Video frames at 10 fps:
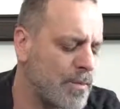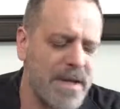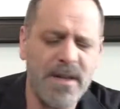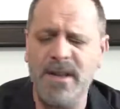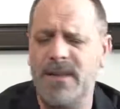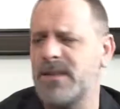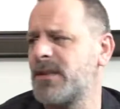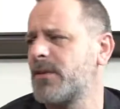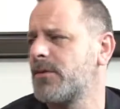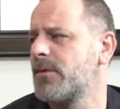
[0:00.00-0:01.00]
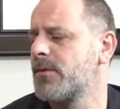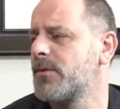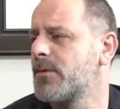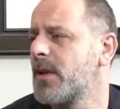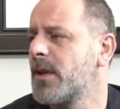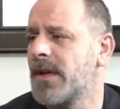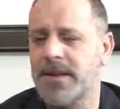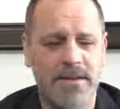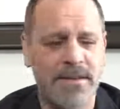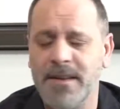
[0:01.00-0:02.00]
Gülmeyene de teşekkür ediyoruz.
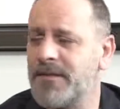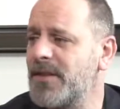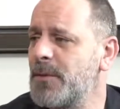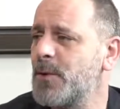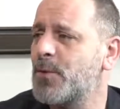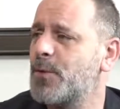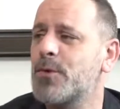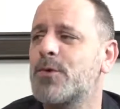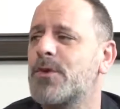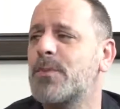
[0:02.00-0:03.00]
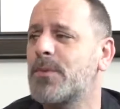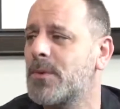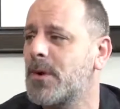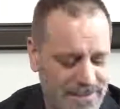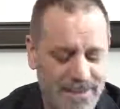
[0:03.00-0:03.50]
Yani zaten filmin konusu da bu.